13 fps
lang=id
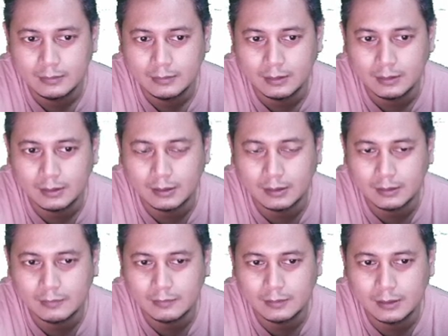ya nggak
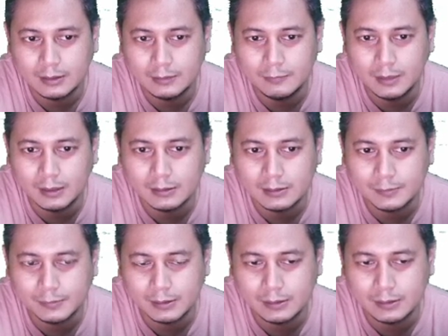tau lah dibilangnya
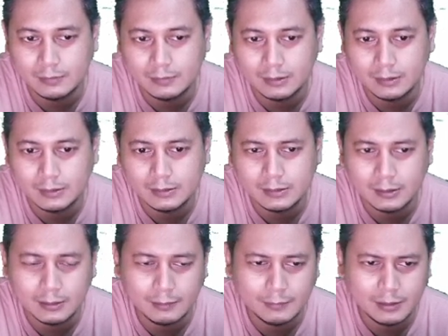seperti itu ya
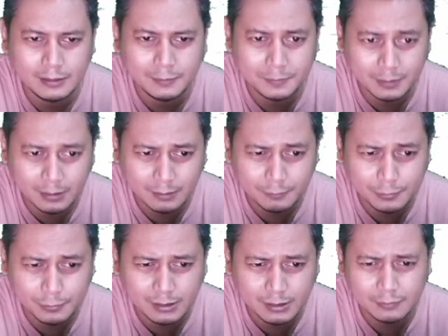Sirtiman daripada
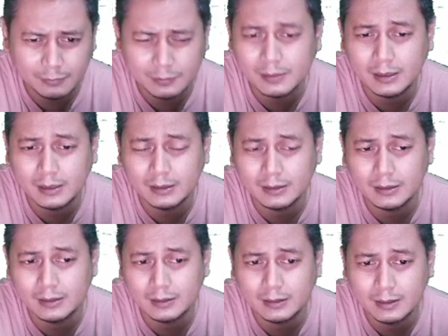pusing ya udah
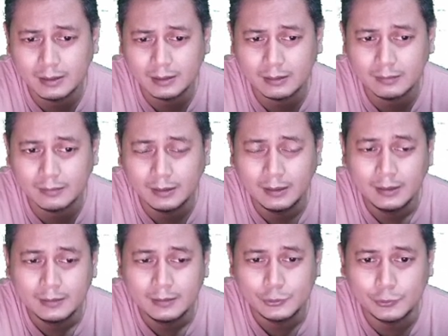balikin aja lah gitu.
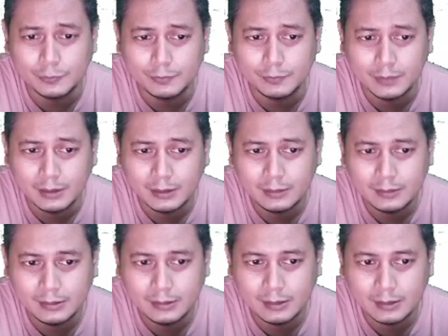cuma
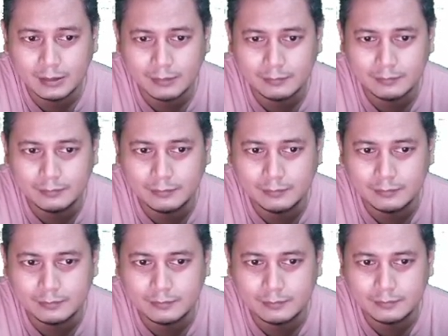dia
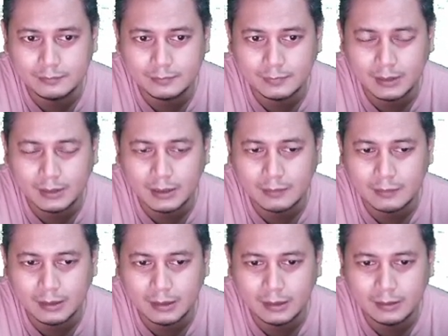mm,
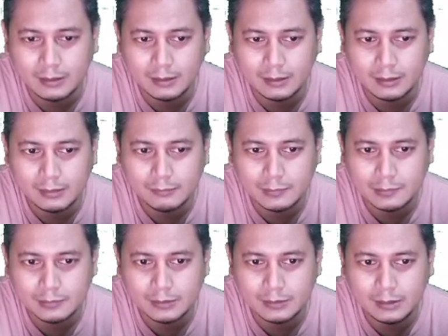nawarin ini mau
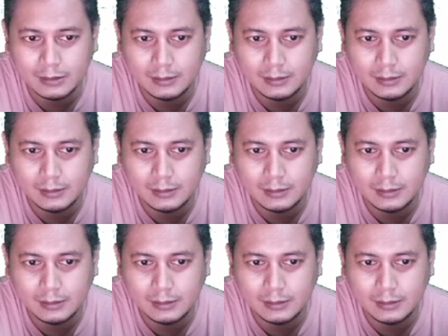di